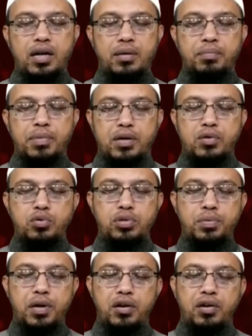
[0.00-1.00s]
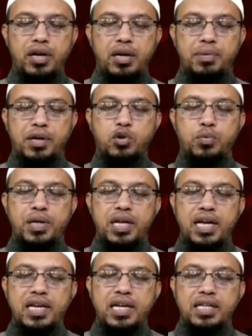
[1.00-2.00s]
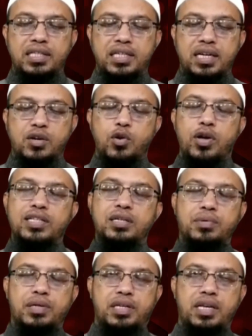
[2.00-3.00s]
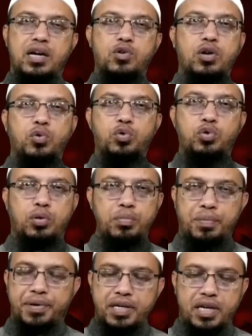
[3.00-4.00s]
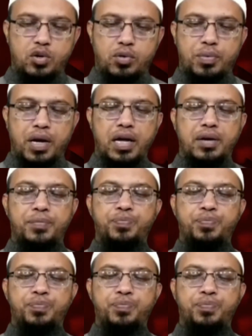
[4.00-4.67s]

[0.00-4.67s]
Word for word: আর মাকরুজ যে বলা হয় এর মাকরু মানে এই না যে এটা করা যাবে না করা উত্তম ব্যাপারটা এরকম না